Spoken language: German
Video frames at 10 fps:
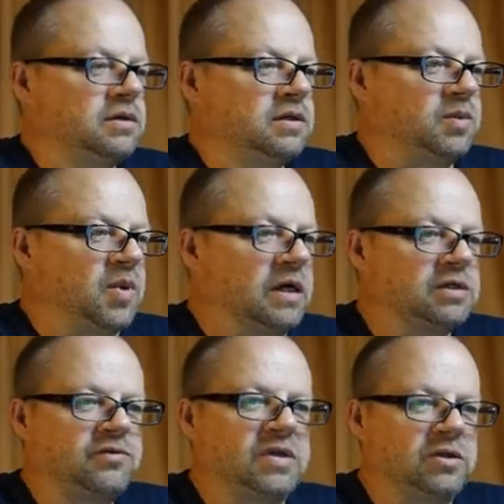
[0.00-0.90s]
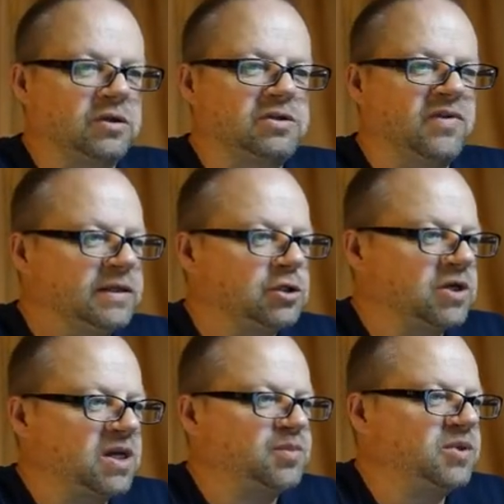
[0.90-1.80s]
Ich brauche also, wenn ich da jetzt
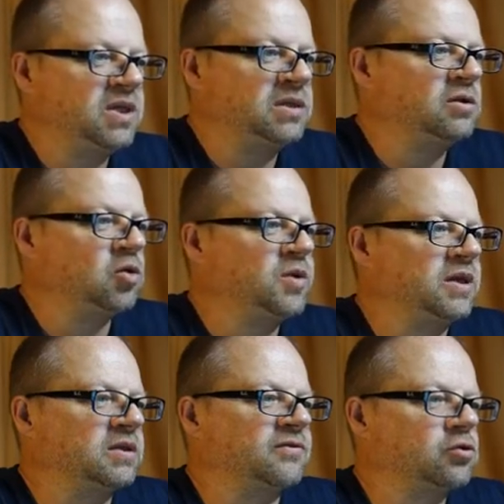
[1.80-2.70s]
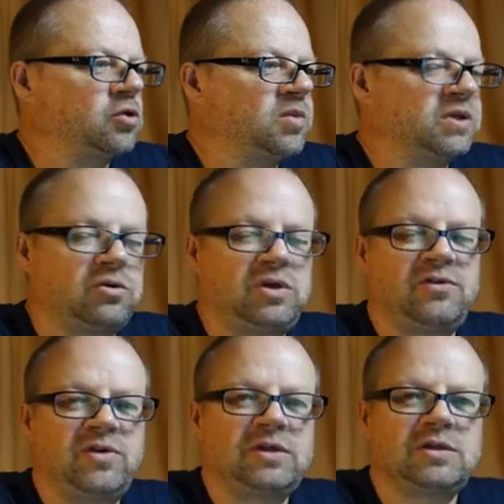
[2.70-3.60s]
weiterschreibe, bei jedem Objekt einfach nur mehr Dollar
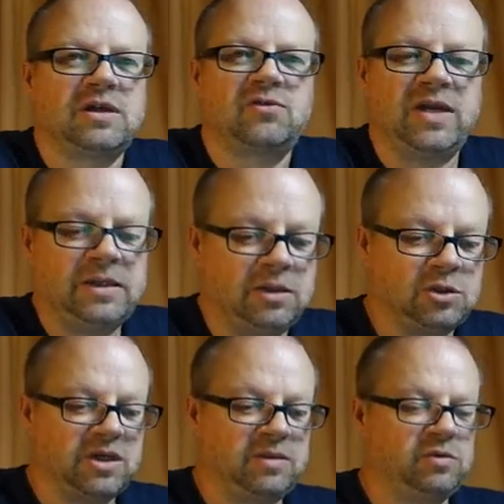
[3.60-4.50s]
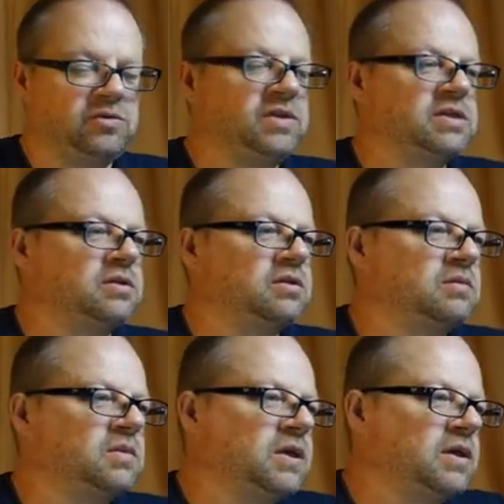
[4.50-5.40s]
FN ist gleich fein hinschreiben und wenn ich es
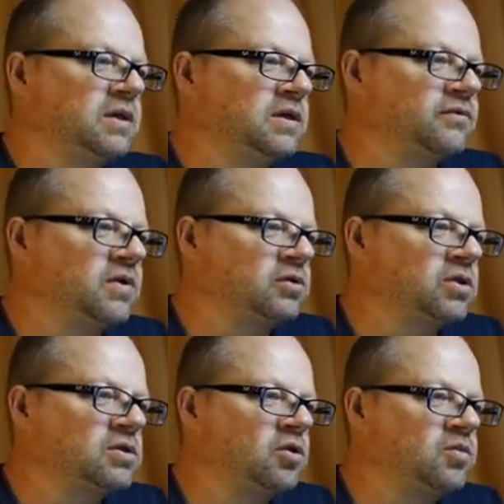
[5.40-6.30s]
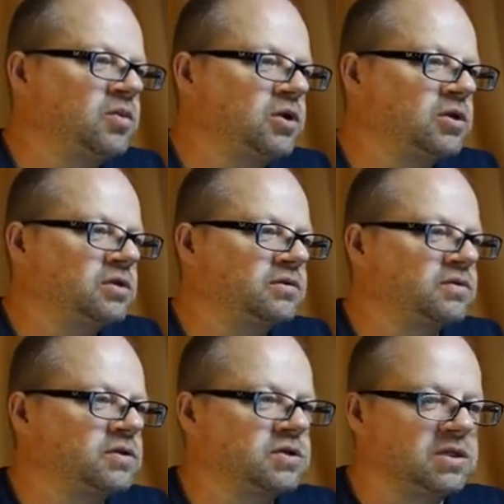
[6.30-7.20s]
dann irgendwie anders haben möchte,
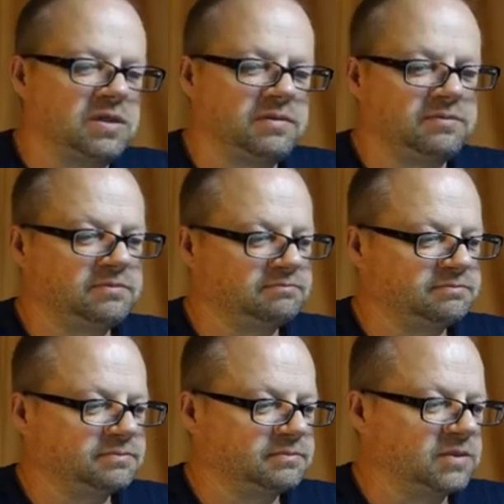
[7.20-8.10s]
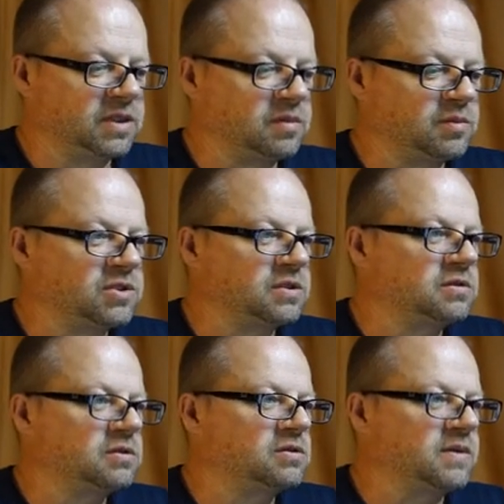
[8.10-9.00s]
oder sehe, nennen wir es
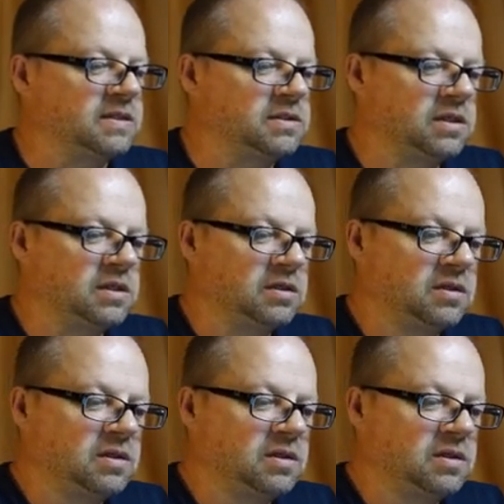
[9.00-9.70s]
jetzt 20,